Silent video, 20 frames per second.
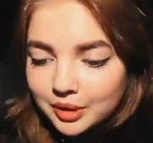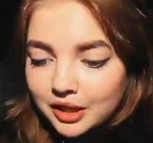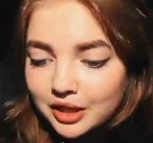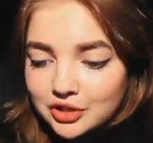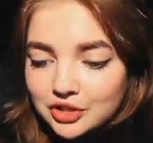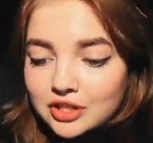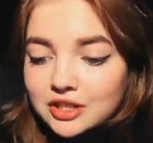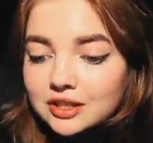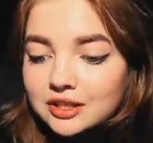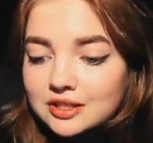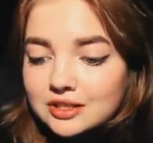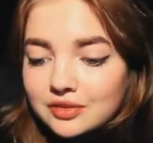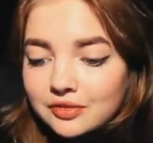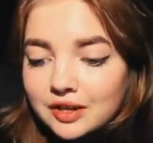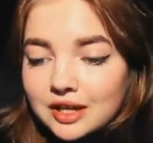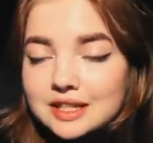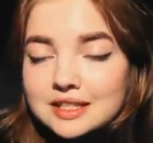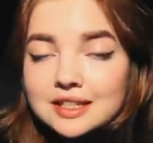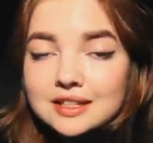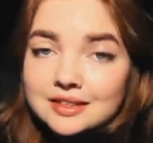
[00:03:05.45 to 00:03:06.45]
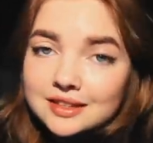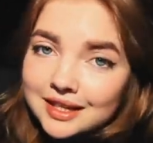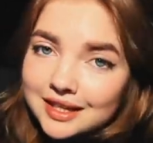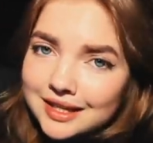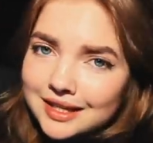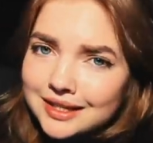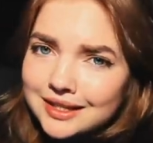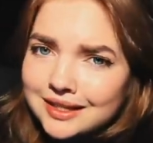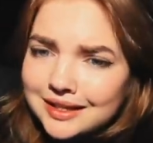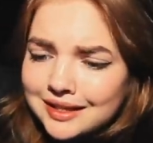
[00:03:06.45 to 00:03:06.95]
Приложение называется
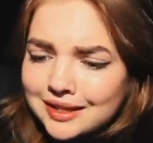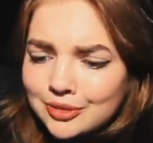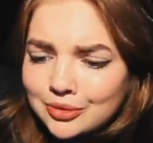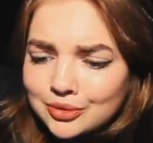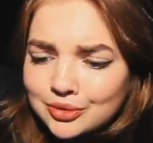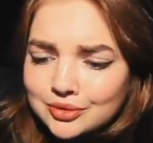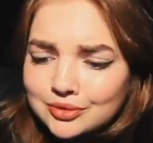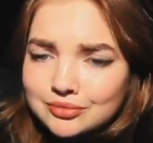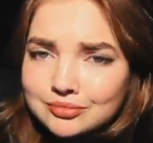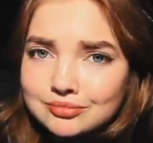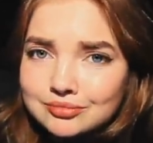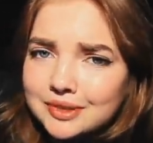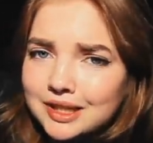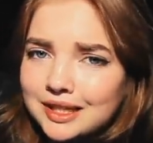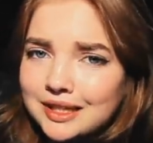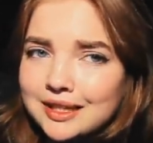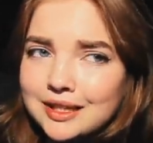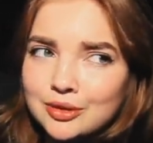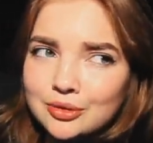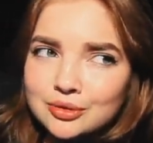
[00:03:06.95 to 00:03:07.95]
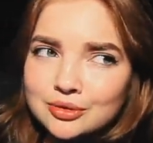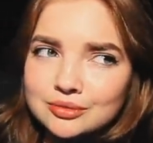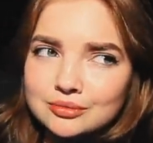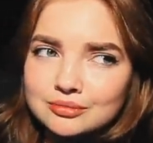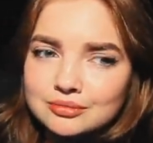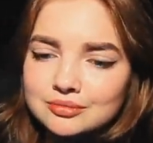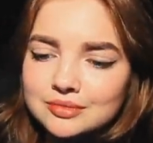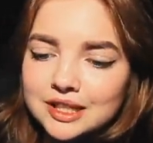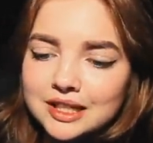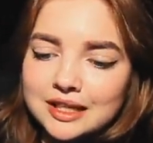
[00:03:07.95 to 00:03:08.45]
Dailyo. Dailyo.
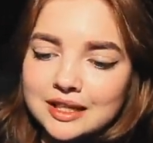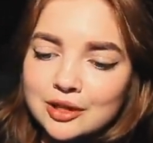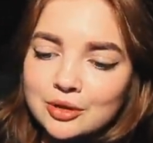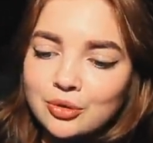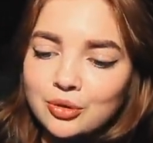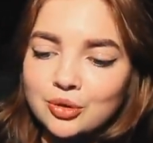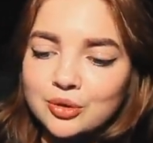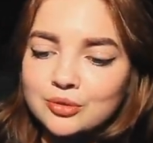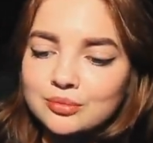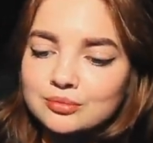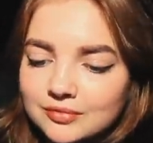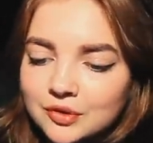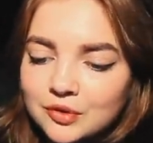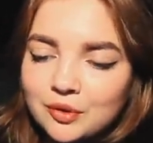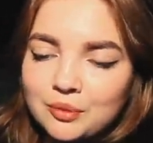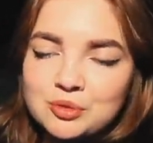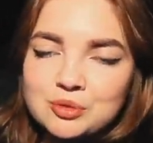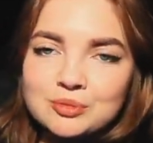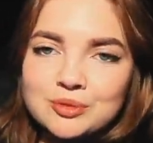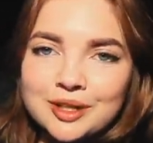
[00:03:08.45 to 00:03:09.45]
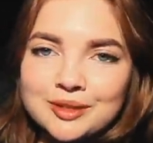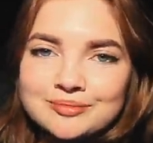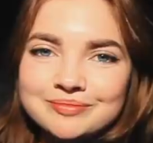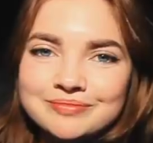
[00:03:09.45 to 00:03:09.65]
Dailyo. Ну, в общем, да.